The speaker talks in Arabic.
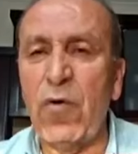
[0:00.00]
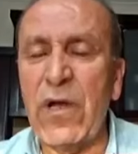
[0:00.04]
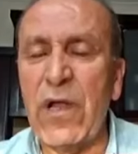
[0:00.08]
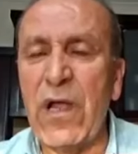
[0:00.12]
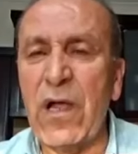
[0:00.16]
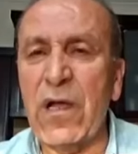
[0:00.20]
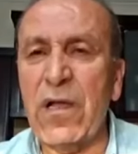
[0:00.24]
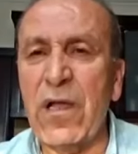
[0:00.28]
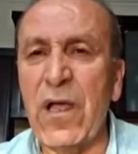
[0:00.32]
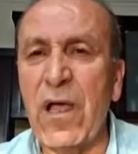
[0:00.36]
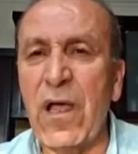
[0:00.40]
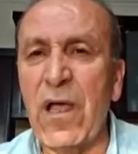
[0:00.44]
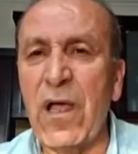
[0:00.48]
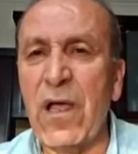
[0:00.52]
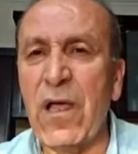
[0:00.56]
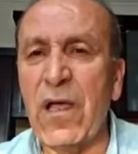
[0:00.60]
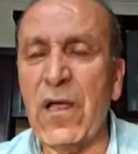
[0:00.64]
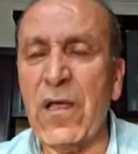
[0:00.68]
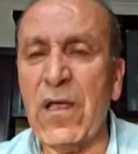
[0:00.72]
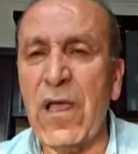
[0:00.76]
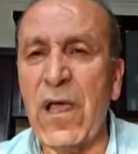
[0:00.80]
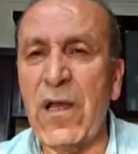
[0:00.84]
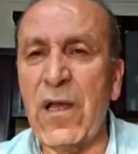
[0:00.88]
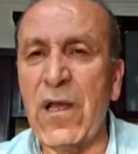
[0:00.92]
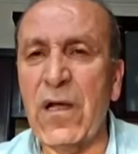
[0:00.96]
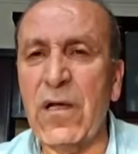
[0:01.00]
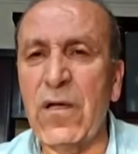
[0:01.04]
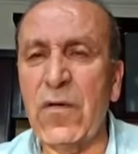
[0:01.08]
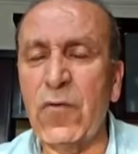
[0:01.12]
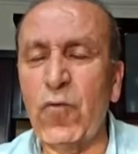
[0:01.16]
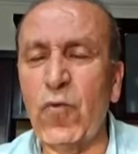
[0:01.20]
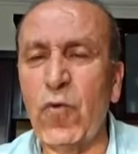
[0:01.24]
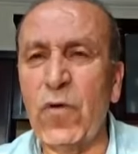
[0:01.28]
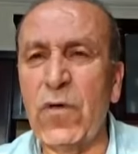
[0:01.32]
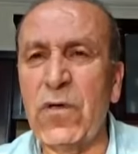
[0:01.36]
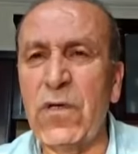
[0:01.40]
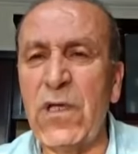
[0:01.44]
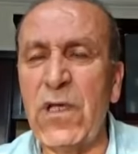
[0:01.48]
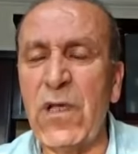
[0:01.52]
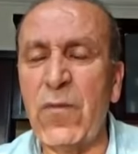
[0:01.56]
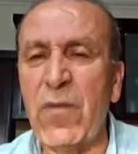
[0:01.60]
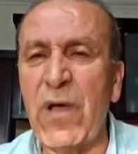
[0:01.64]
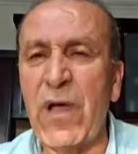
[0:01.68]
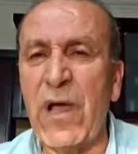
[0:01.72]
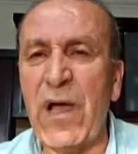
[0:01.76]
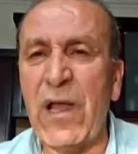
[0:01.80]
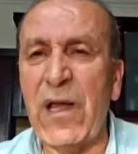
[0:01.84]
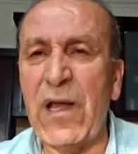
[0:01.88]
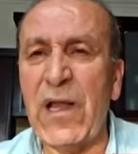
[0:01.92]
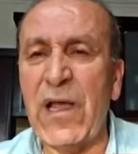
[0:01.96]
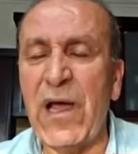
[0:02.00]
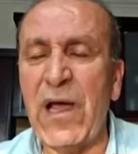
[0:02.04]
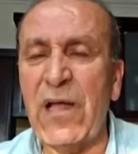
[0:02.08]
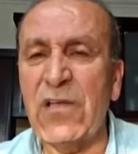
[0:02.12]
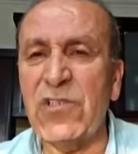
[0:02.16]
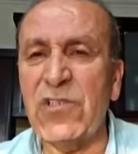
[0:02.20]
هناك كان قد اقيم على